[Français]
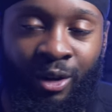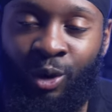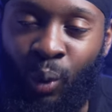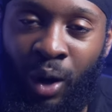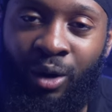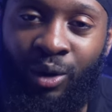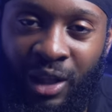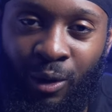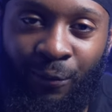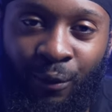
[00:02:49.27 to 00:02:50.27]
toi quand
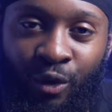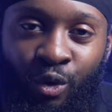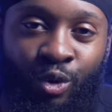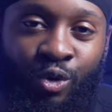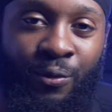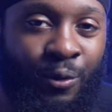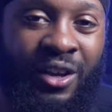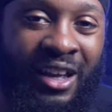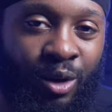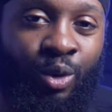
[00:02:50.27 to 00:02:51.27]
tu es enfant et que tu veux
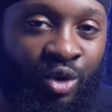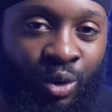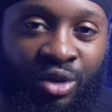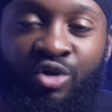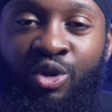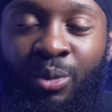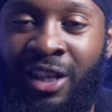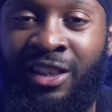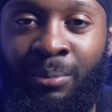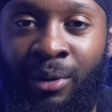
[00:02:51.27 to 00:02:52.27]
quelque chose, tu demandes
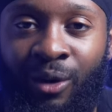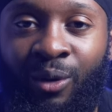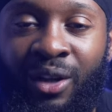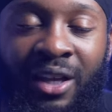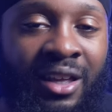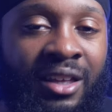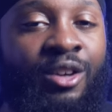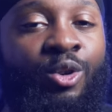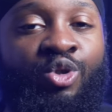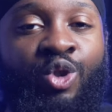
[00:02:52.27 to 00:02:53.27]
à tes parents
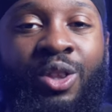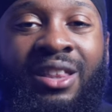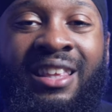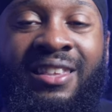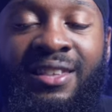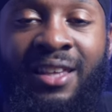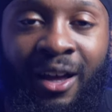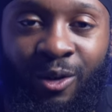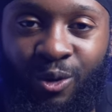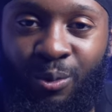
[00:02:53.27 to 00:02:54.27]
et que tu donnes des
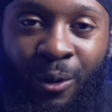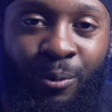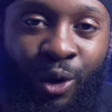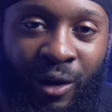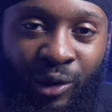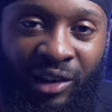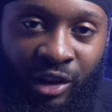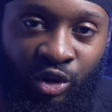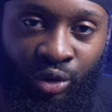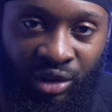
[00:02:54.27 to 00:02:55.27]
arguments pour avoir
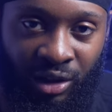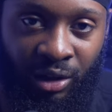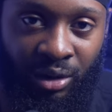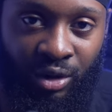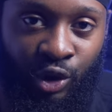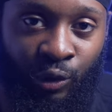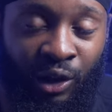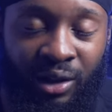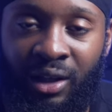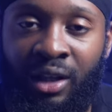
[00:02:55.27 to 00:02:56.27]
cette chose-là. Tu
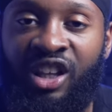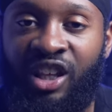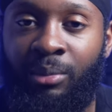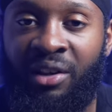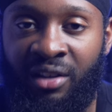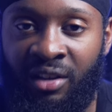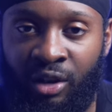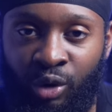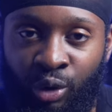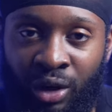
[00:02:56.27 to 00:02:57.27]
vois? Et ben ça,
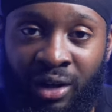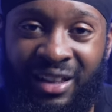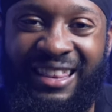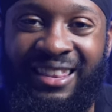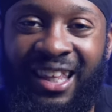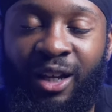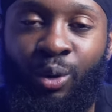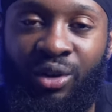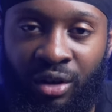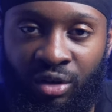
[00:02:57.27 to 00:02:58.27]
c'est de la
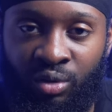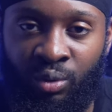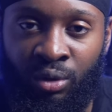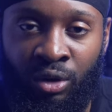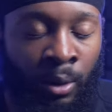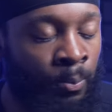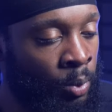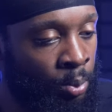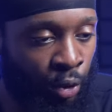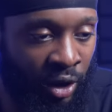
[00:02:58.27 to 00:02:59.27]
négociation.
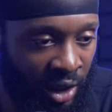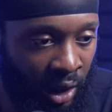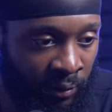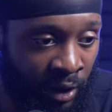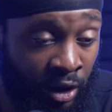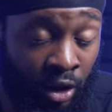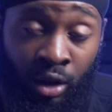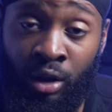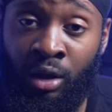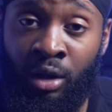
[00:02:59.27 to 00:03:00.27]
Pour un travail,
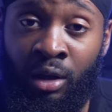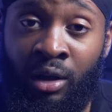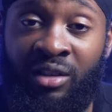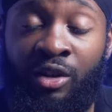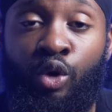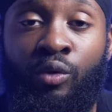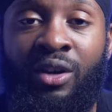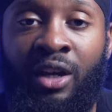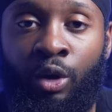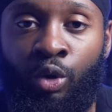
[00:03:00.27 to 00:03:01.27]
si tu veux
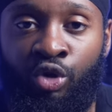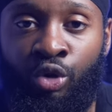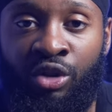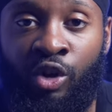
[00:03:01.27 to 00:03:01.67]
quelque chose,